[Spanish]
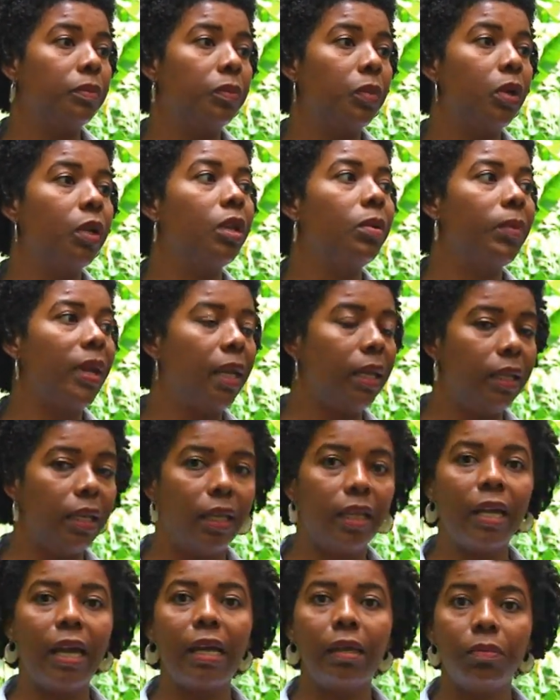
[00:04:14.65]
Porque
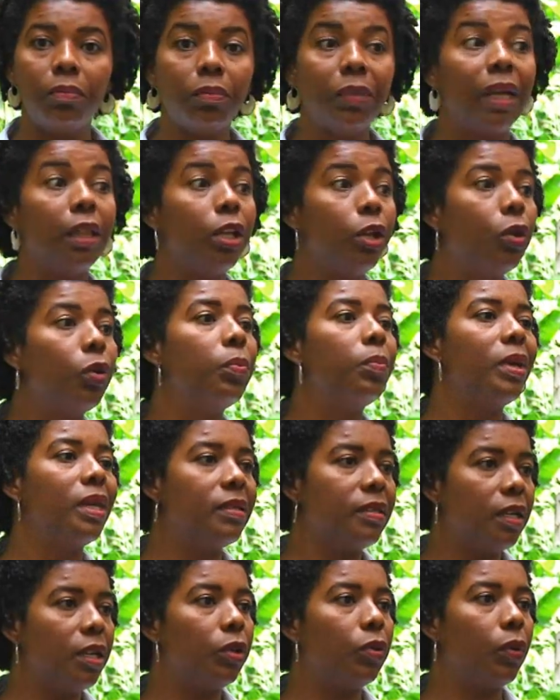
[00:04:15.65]
imaginé ya más de dos
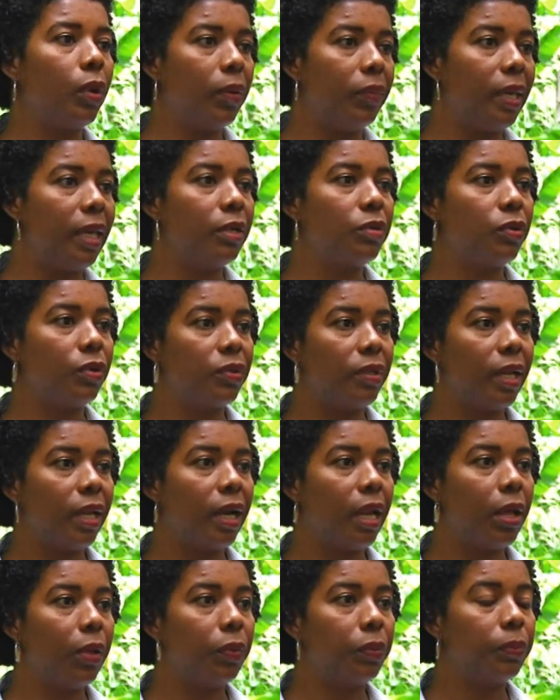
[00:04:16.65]
meses y todavía esto cerrado.